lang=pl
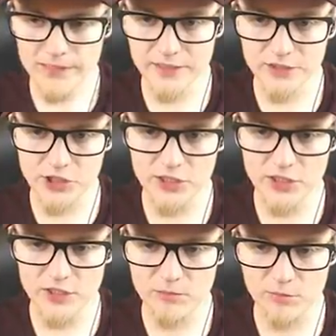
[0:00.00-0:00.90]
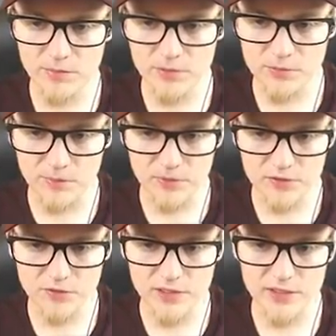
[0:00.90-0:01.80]
A ten grzejnik nie mógłby być po
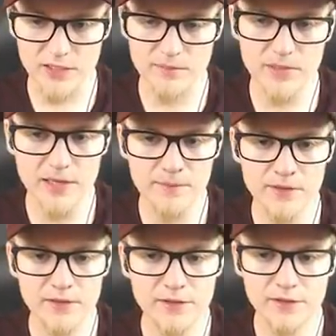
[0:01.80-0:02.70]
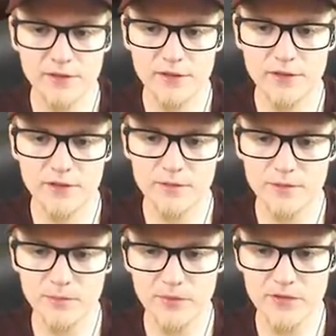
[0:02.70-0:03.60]
prostu nad kiblem?
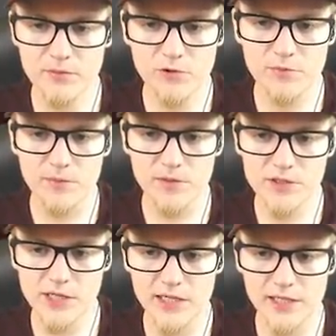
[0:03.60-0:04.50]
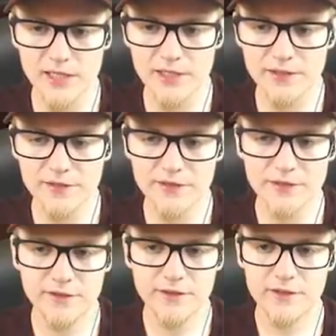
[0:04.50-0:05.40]
No pewnie mógłby być, ale...
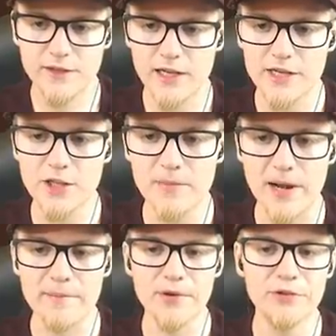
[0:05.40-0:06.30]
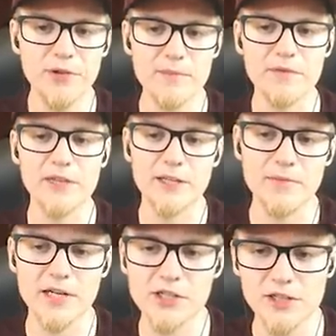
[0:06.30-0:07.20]
Ale dobra, montujemy w
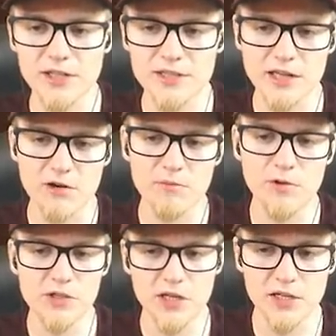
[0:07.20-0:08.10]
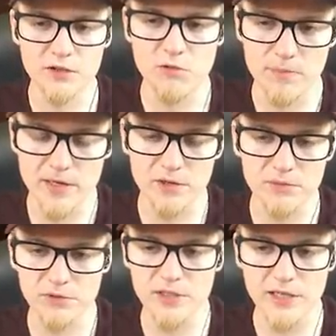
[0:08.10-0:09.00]
takim razie teraz całą łazienkę
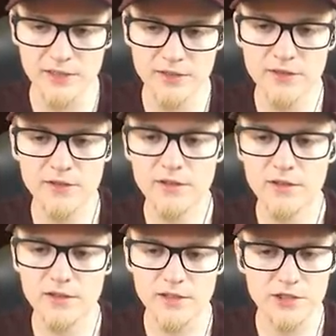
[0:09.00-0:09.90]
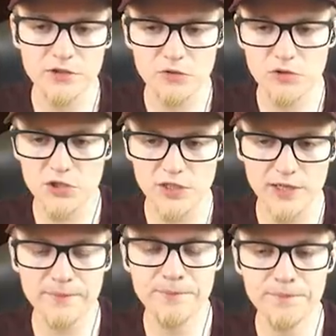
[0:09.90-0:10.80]
chłopakom tutaj, naszej
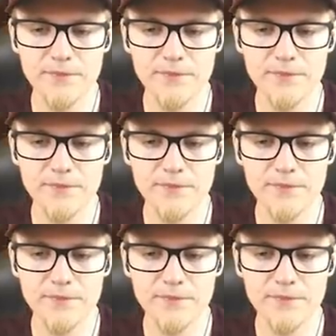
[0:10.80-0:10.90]
drużynie.